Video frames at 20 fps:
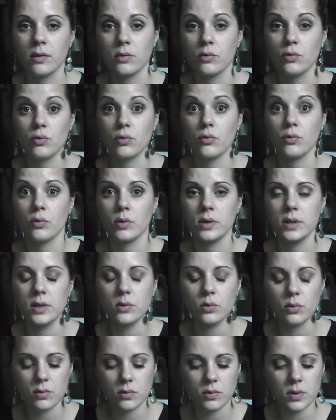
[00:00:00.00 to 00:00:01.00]
Hein. Je vous le
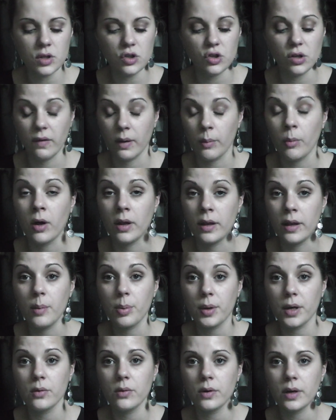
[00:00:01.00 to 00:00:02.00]
dis tout de suite, j'ai vraiment un a
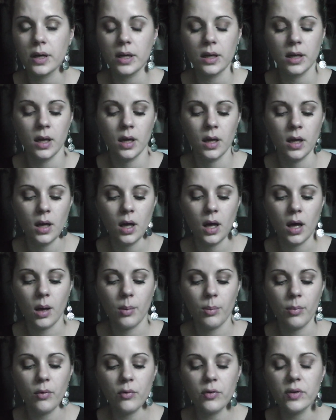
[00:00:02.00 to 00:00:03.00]
priori,
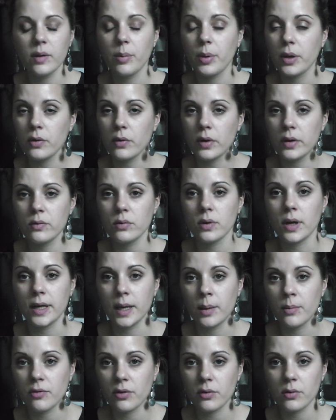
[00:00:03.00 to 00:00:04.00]
un mauvais a priori sur la
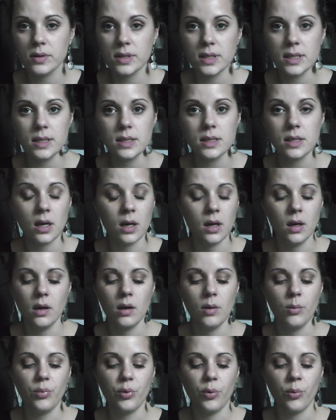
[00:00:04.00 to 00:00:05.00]
gamme Fructis.
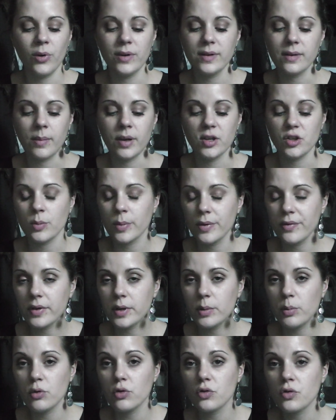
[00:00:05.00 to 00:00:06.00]
Pour moi ça m'a jamais fait
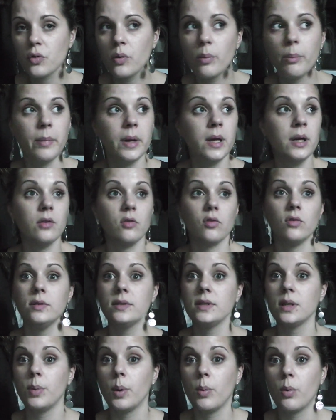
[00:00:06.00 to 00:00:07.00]
des cheveux, mais je
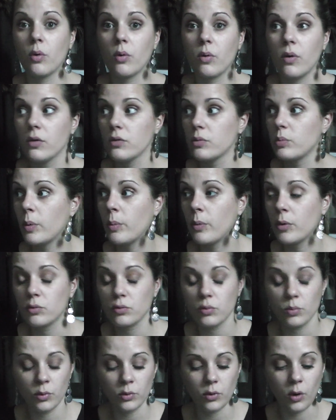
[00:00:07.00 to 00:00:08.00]
ne sais pas pourquoi en ce moment
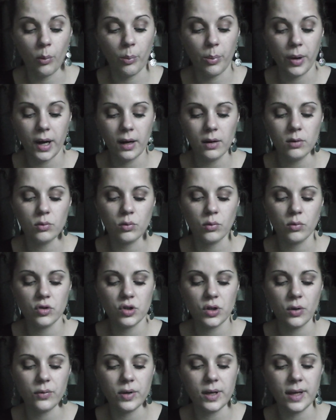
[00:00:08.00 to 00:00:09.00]
tout le monde en parle, donc
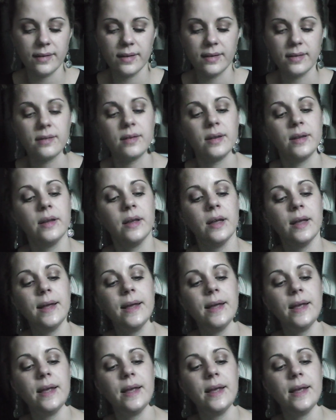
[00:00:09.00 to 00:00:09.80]
j'ai envie de la tester.